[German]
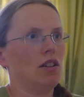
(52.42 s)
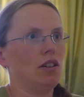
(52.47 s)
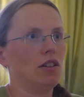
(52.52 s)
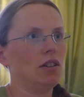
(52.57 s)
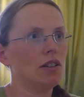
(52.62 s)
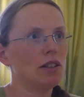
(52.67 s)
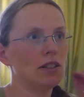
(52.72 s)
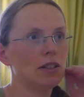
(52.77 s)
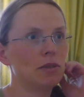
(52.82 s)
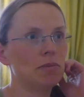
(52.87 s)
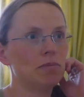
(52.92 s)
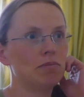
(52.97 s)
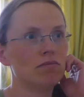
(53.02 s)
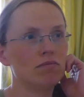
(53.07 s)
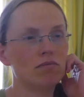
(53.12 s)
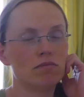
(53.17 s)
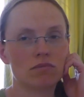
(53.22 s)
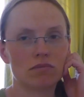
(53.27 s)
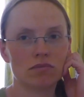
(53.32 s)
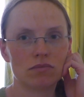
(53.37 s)

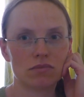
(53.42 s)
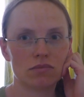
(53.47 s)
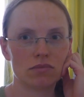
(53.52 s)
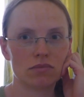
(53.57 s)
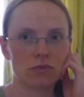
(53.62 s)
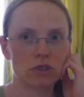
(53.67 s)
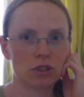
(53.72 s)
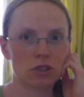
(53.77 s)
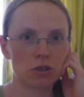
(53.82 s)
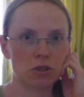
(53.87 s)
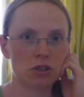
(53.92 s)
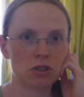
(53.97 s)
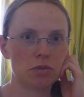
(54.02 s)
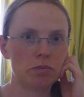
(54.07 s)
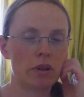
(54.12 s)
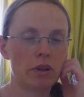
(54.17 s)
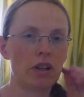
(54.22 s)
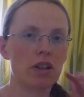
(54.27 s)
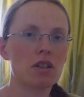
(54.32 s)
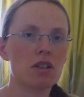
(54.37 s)
Ähm, es
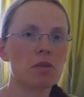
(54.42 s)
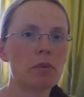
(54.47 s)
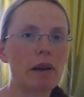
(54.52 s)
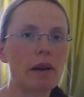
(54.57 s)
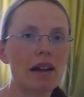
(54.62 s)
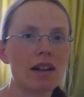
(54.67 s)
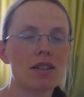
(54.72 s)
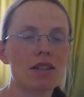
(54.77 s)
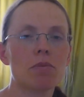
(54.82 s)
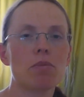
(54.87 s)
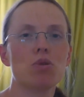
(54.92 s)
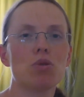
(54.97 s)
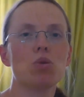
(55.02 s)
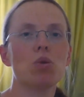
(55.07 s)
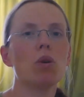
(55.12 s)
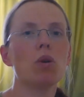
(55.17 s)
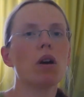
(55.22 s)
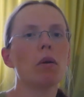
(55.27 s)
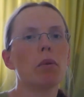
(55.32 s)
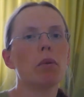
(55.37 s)
ist bei den zwei
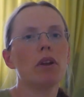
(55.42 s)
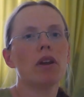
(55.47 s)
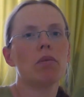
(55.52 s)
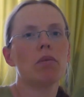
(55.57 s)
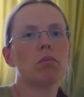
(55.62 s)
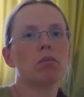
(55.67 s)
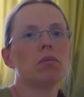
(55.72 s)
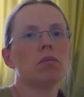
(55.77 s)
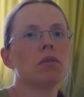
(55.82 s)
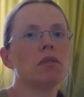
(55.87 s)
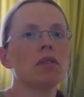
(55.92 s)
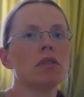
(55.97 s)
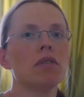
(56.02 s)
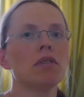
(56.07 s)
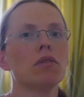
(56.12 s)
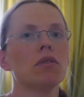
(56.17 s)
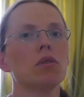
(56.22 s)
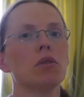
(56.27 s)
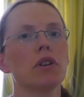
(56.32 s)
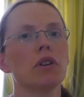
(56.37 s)
Arztbesuchen geblieben,
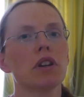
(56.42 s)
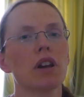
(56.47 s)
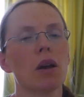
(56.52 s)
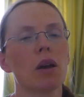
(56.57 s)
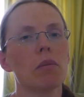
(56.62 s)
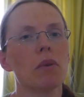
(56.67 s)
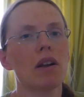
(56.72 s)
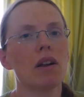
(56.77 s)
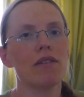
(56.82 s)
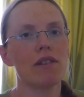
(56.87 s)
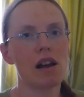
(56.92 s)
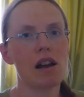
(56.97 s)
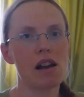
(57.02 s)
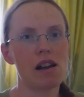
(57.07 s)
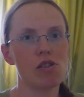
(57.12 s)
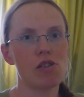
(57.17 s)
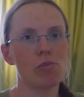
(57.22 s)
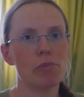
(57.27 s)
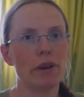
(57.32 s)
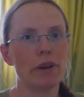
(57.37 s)
wo ich einmal
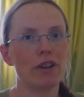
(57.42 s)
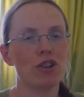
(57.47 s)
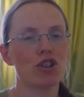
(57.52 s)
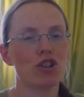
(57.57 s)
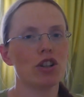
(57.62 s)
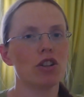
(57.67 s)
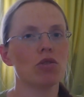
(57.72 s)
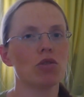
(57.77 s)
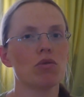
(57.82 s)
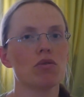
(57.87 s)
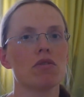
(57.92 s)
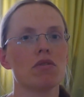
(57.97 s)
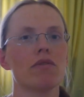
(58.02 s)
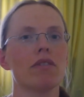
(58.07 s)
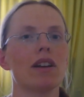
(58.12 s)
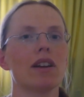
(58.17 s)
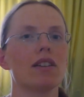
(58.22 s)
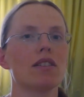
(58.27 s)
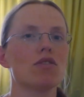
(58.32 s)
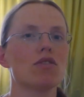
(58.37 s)
war, um meine
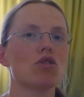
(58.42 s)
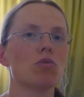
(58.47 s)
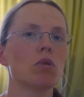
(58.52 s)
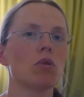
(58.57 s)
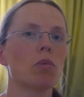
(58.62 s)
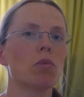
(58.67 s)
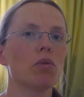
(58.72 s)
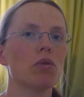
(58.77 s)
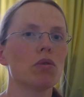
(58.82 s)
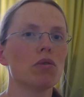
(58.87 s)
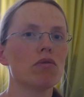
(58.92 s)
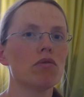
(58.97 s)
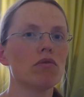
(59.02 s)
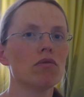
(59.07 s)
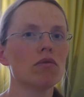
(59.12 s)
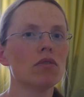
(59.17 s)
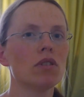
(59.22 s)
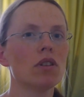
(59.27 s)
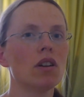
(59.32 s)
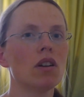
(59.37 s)
Schilddrüsenwerte zu
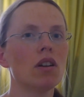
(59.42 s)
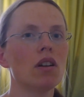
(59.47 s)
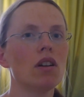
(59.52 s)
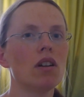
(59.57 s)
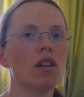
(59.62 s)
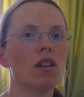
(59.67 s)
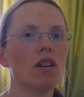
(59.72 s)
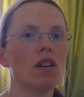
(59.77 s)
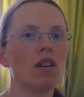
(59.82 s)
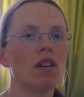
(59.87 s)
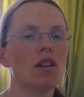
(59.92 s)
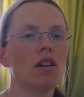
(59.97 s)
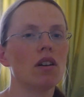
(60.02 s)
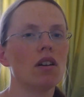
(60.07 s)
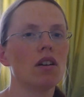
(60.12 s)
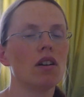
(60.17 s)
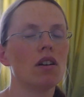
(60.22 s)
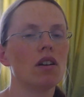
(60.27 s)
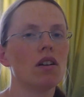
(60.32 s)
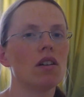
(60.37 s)
überprüfen
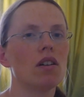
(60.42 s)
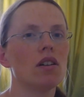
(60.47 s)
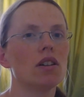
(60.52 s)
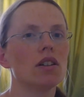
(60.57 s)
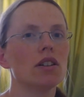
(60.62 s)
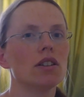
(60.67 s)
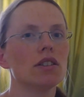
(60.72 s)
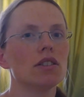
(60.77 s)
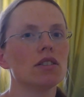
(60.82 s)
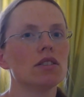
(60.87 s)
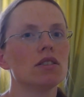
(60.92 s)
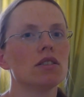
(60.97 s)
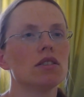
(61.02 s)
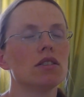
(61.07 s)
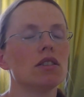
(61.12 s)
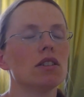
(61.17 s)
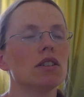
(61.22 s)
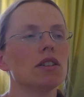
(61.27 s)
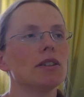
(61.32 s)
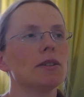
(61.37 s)
und
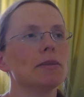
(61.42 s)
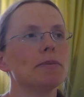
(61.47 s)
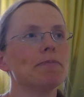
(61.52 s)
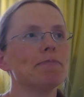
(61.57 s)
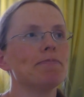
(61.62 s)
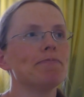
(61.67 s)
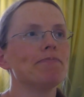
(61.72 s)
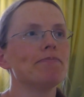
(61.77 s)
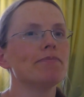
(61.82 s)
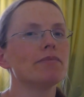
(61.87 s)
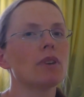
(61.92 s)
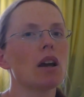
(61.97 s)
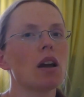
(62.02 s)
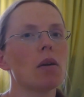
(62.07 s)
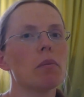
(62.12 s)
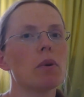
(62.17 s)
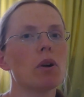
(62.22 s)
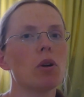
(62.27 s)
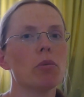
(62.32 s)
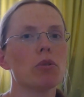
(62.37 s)
ähm,
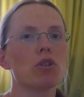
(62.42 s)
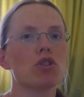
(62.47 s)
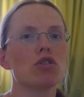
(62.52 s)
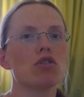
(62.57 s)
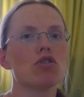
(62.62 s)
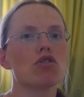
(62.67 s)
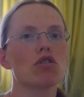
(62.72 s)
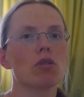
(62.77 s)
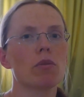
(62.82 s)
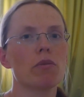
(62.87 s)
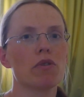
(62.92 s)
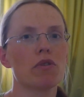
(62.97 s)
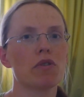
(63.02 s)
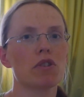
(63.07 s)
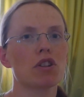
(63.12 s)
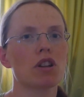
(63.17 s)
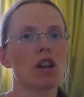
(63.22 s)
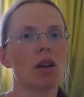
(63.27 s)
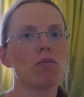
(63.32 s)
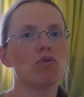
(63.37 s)
einmal um mir Stützstrümpfe
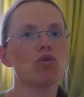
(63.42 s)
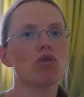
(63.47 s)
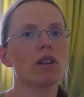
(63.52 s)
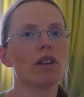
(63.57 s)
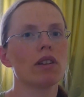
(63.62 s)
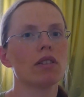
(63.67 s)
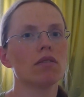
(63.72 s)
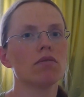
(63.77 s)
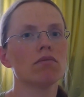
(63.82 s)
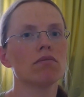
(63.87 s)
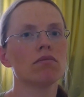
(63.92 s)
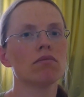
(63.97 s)
verschreiben zu lassen.